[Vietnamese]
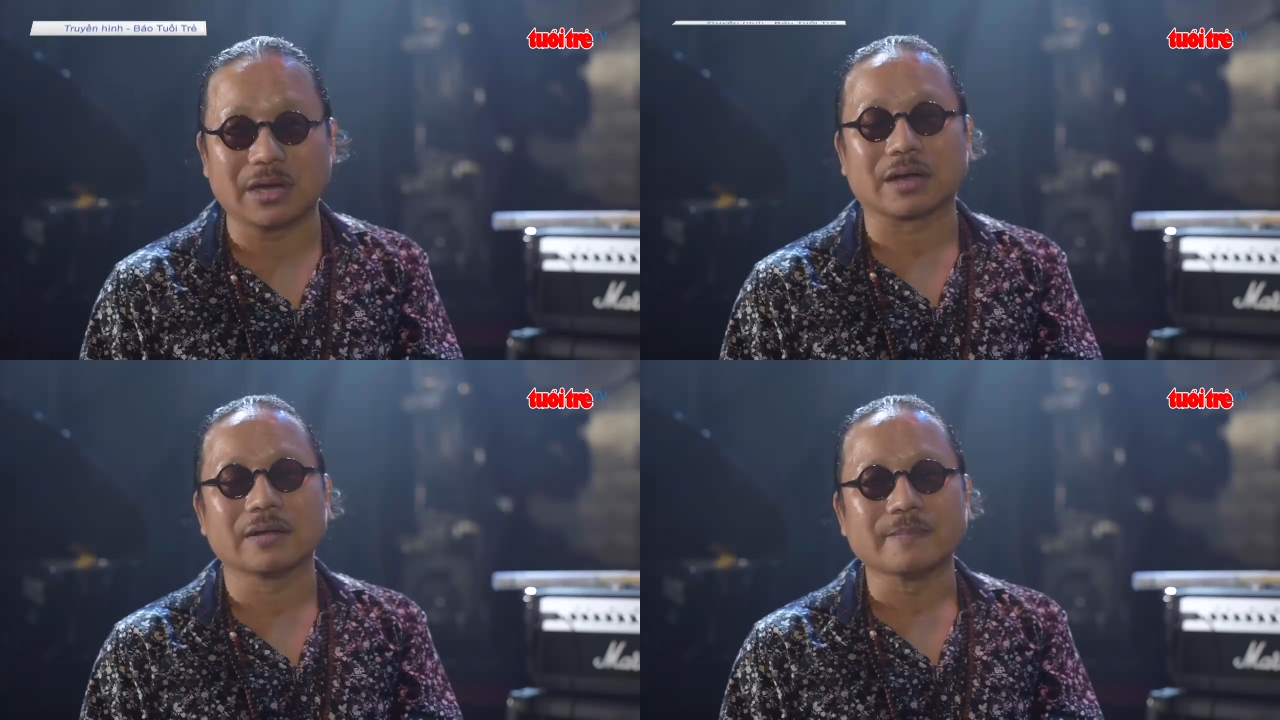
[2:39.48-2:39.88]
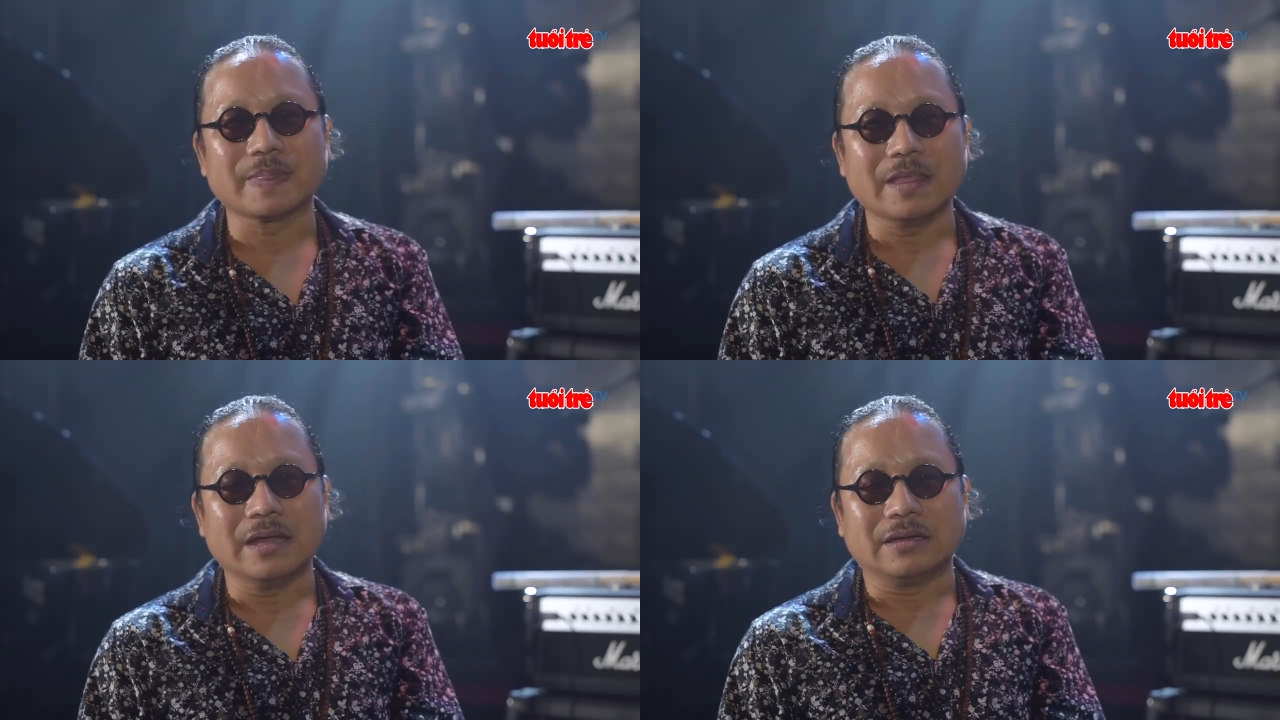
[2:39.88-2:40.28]
được
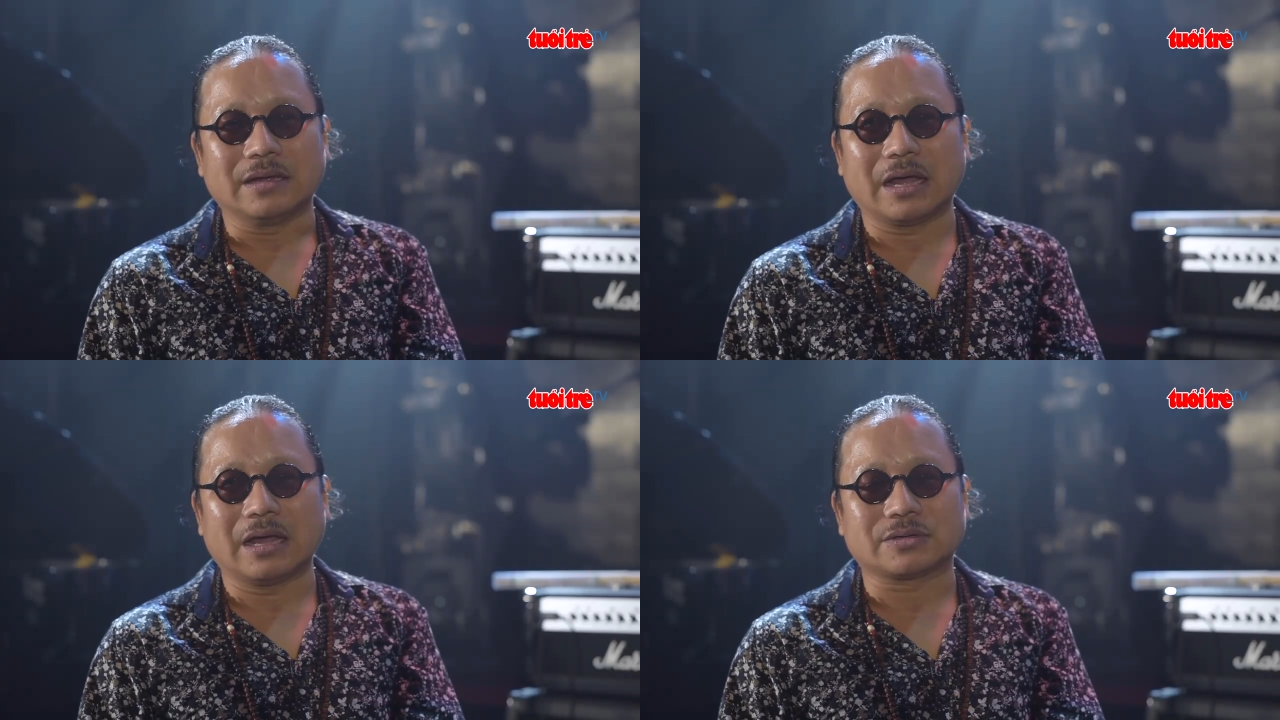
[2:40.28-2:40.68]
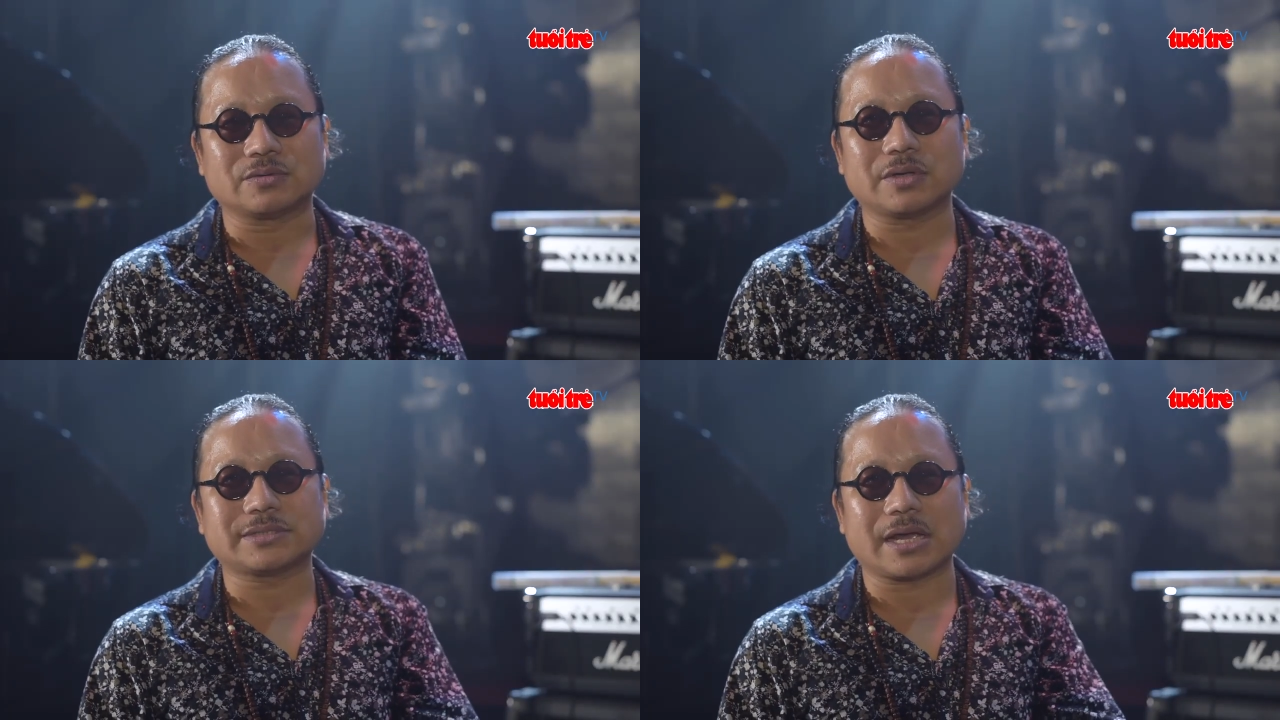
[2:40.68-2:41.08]
à,
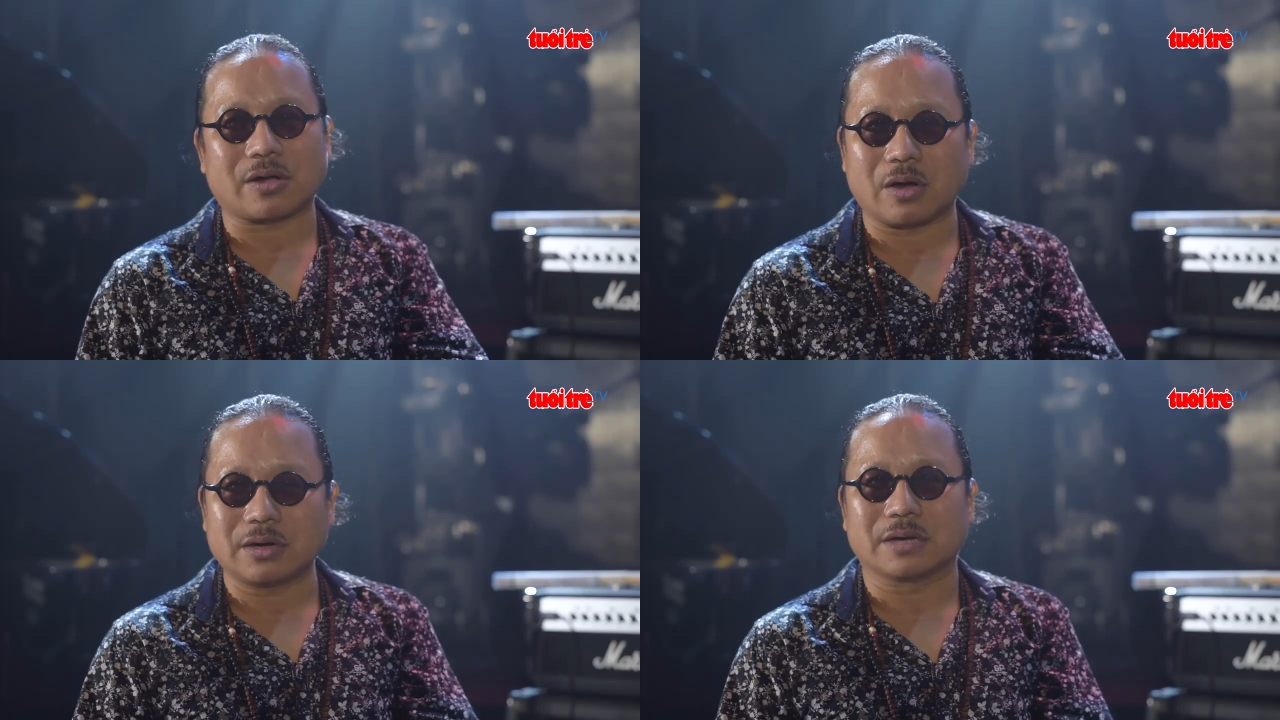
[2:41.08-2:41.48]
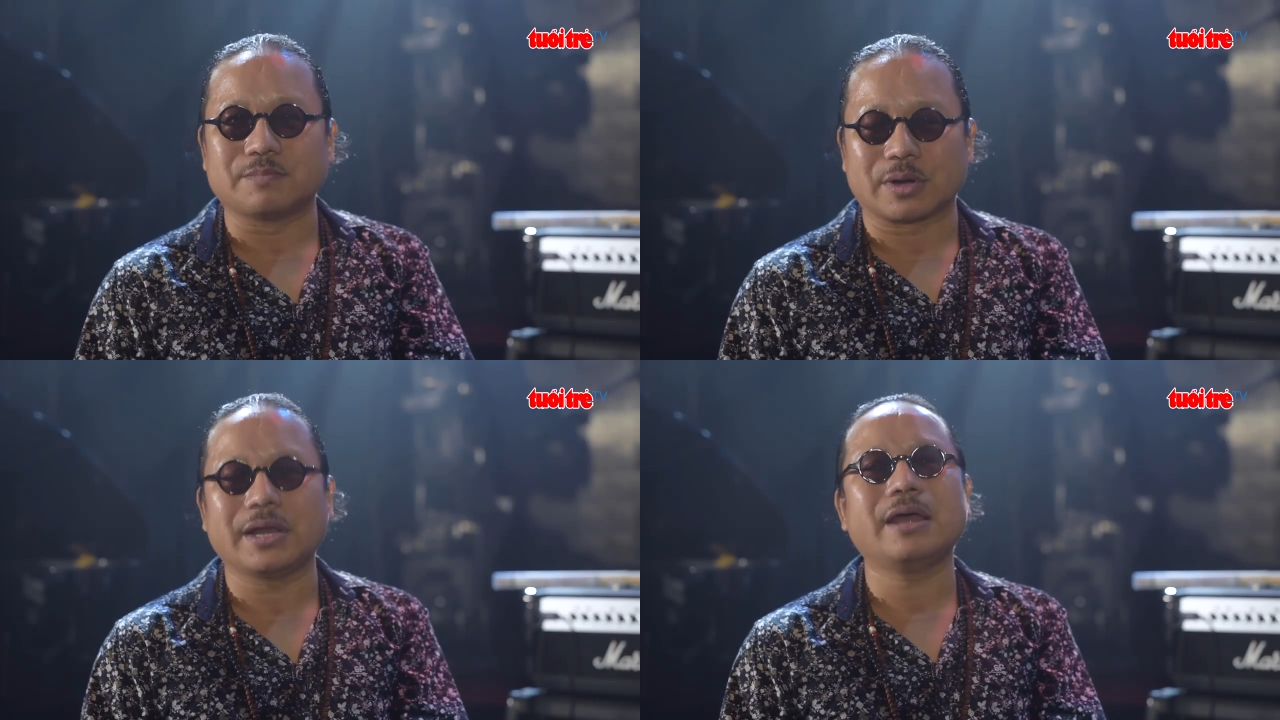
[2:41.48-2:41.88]
chúng tôi sẽ có
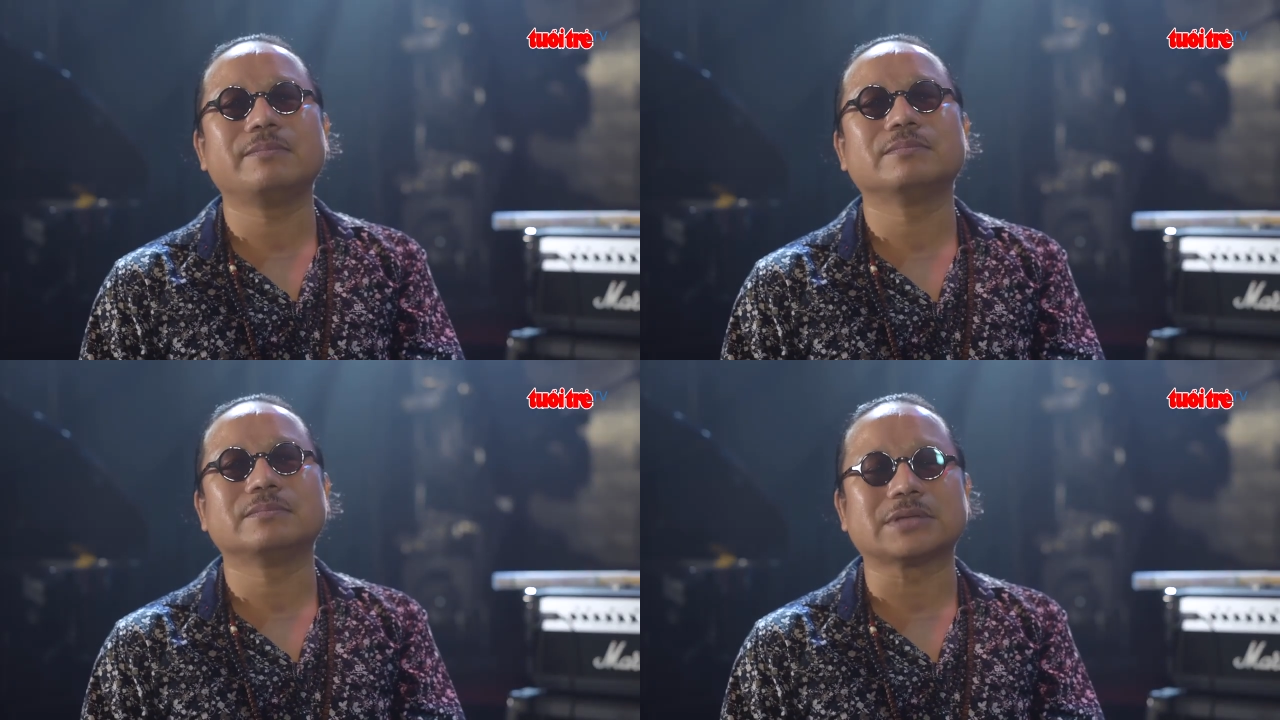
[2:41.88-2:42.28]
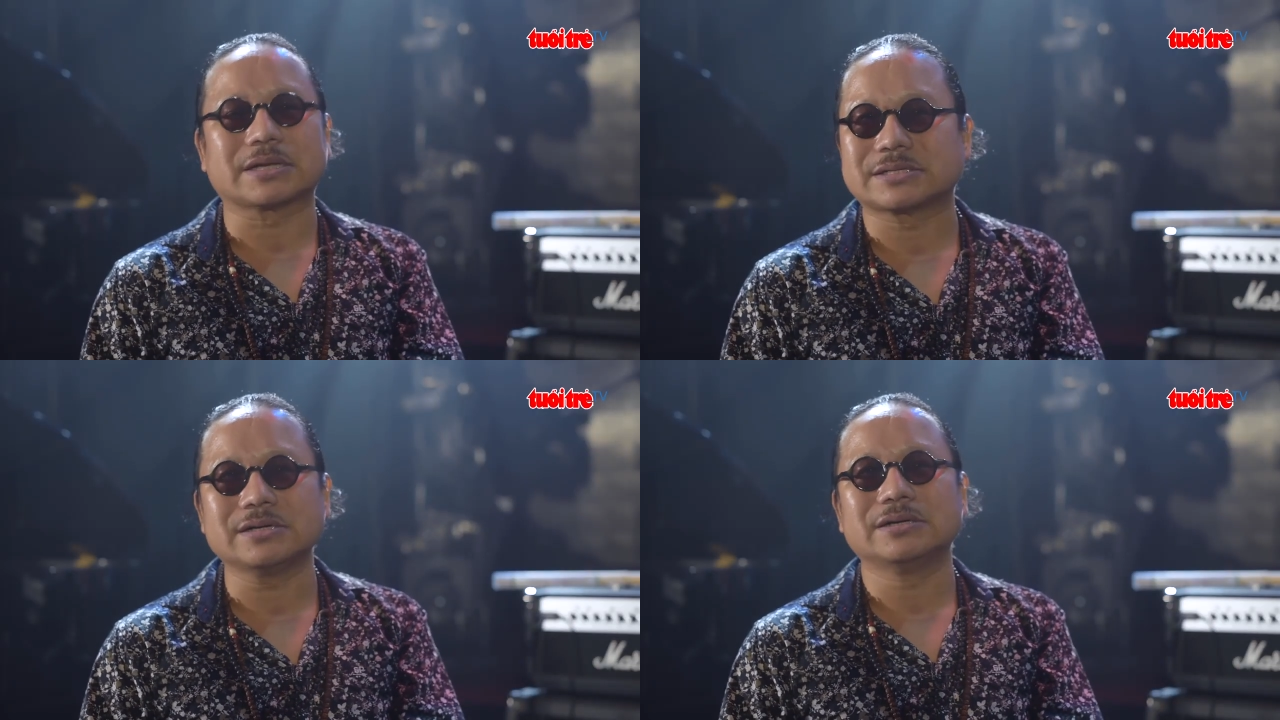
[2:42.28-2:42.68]
được một đêm
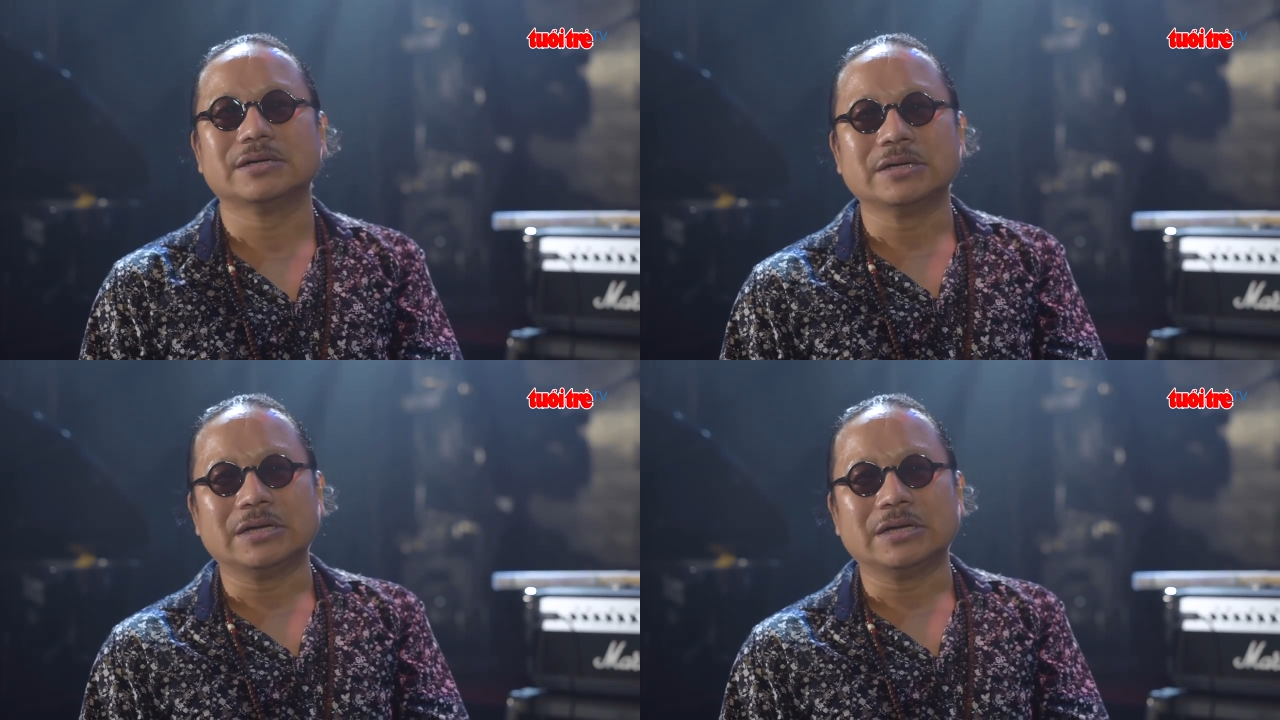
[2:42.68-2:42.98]
thực sự